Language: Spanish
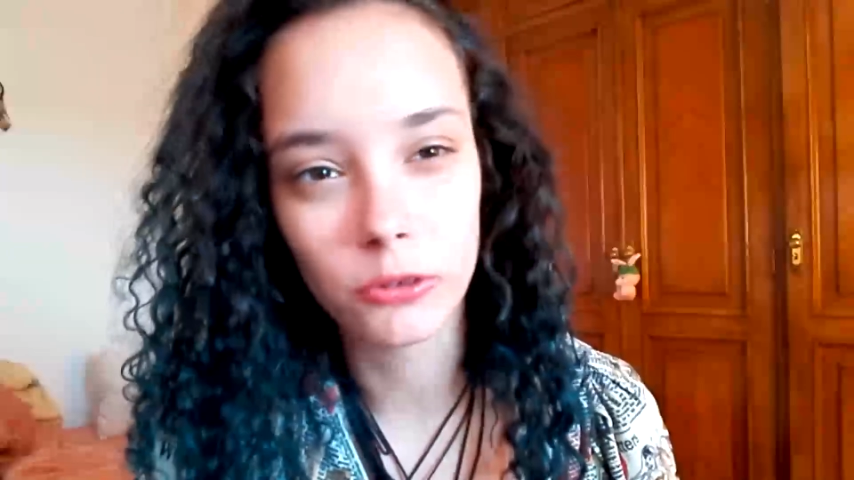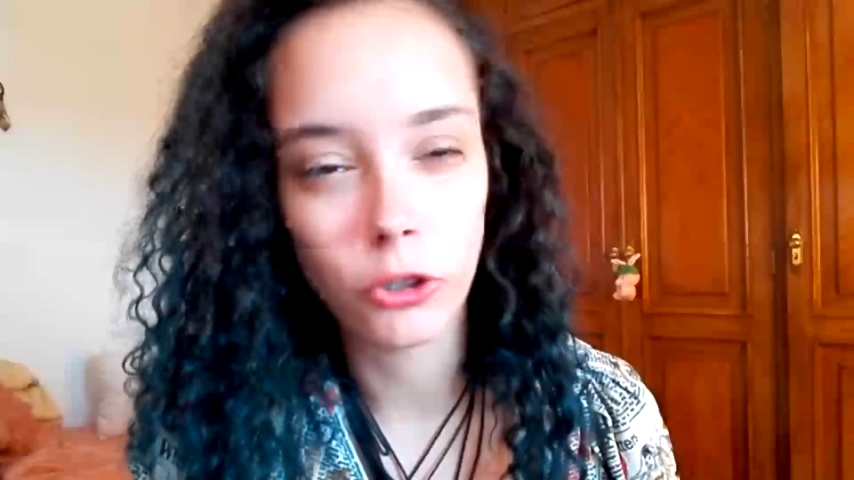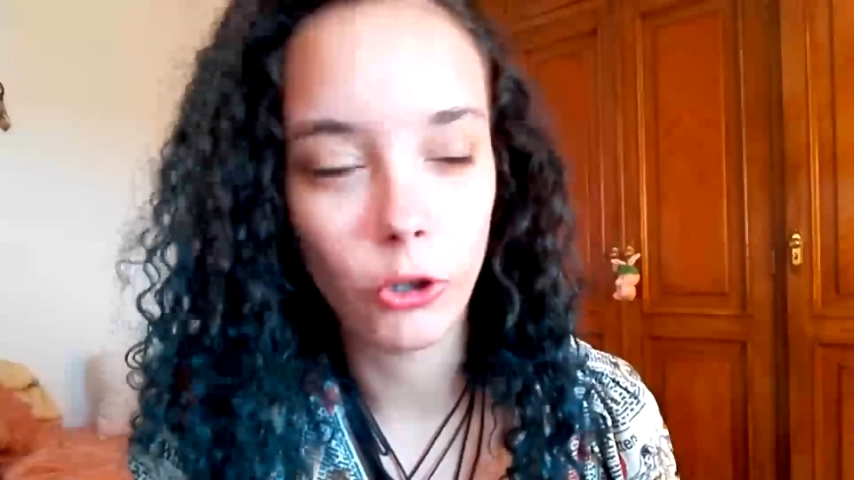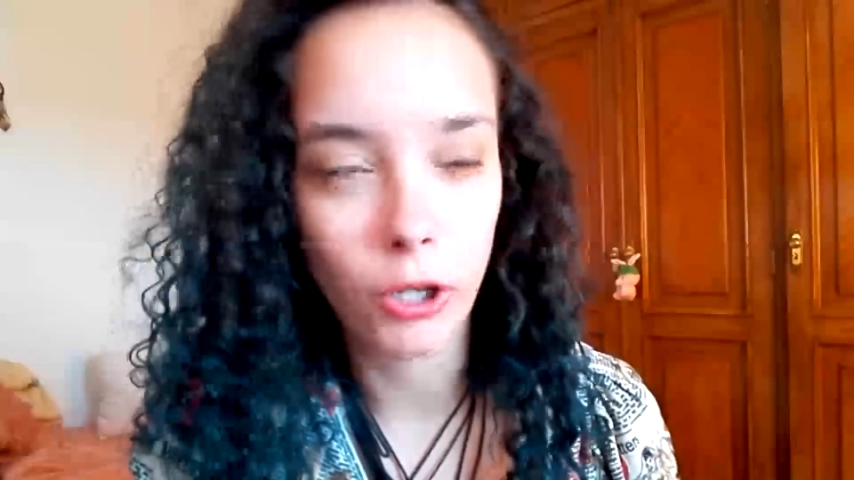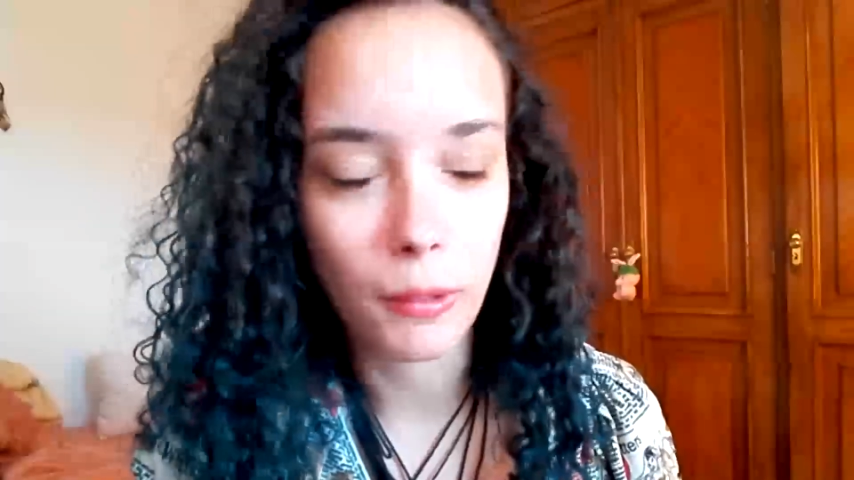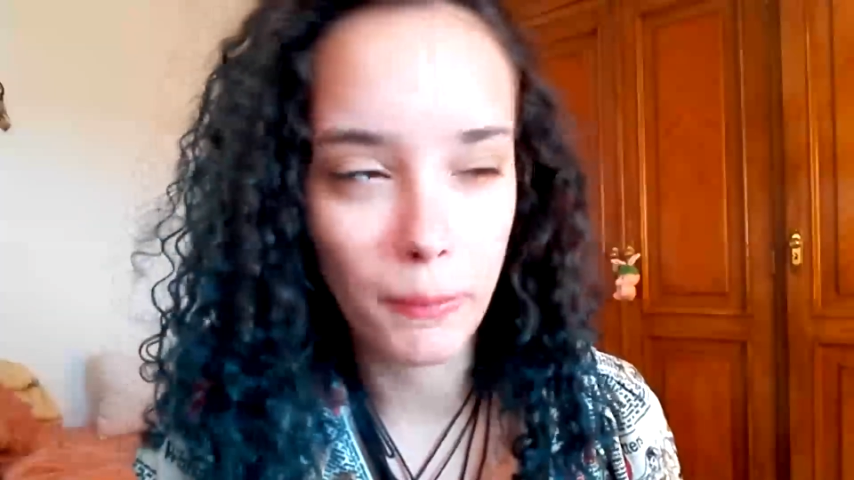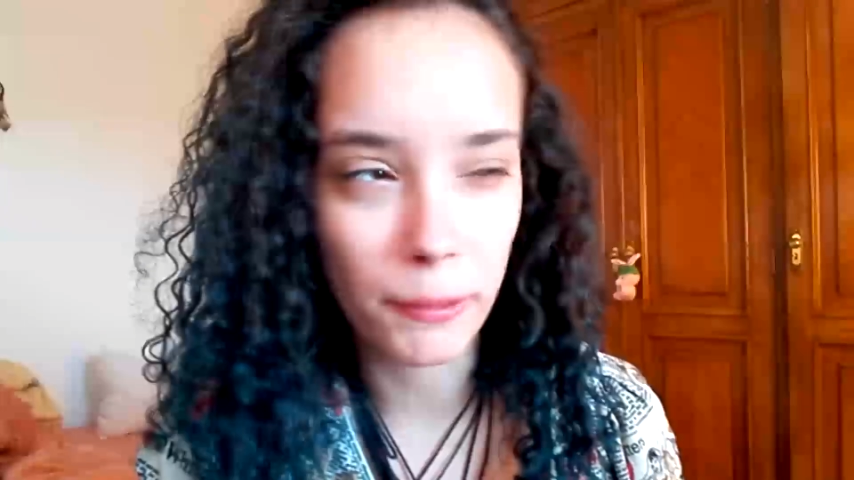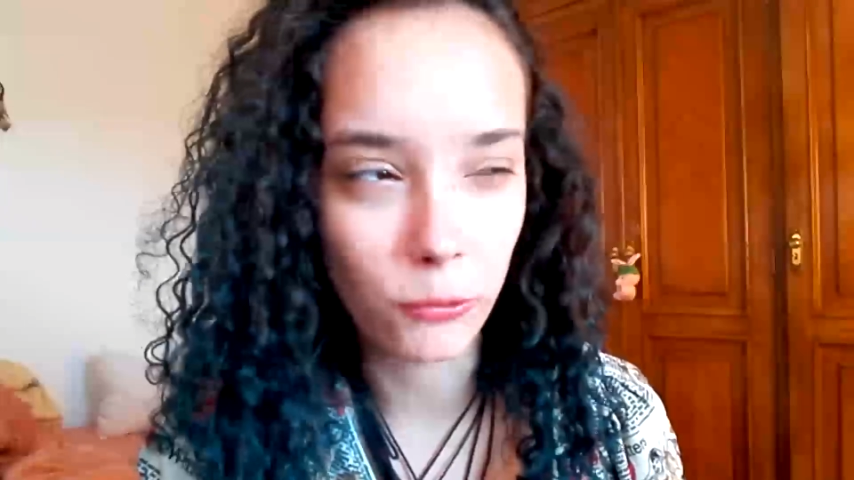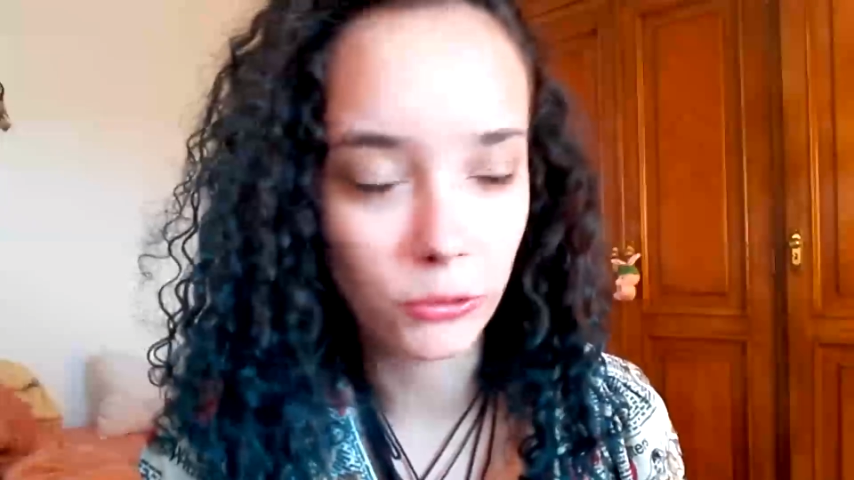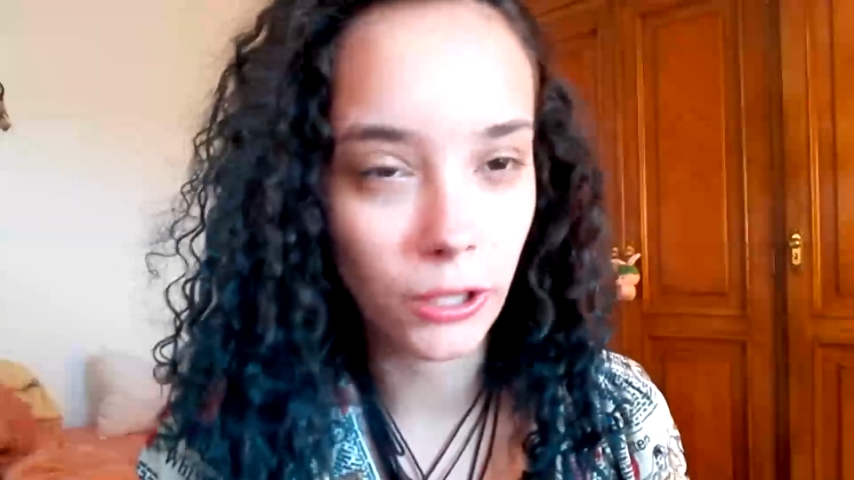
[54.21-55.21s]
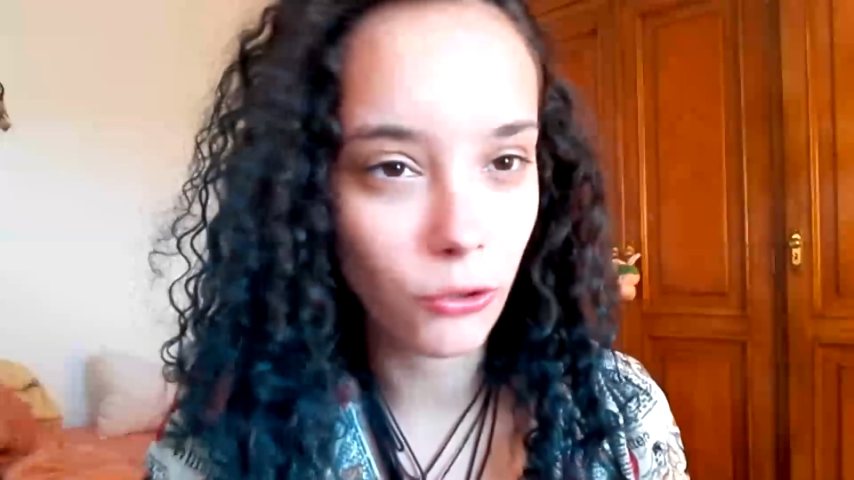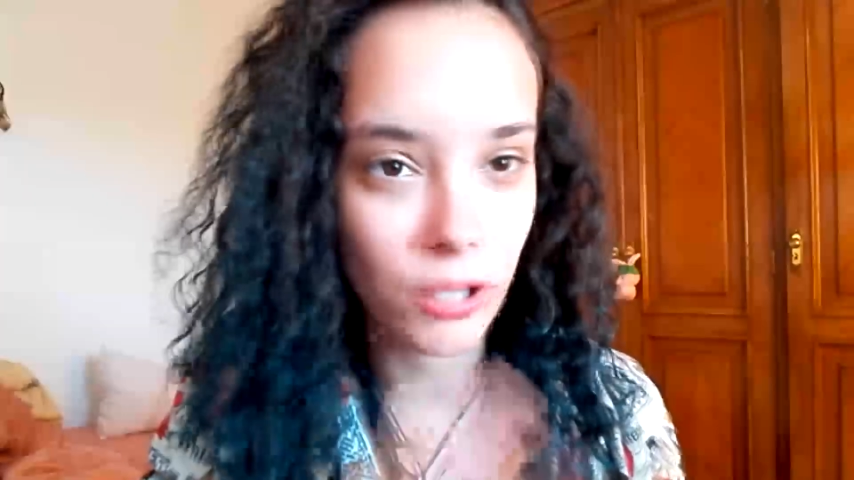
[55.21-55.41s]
todos los que habéis preguntado en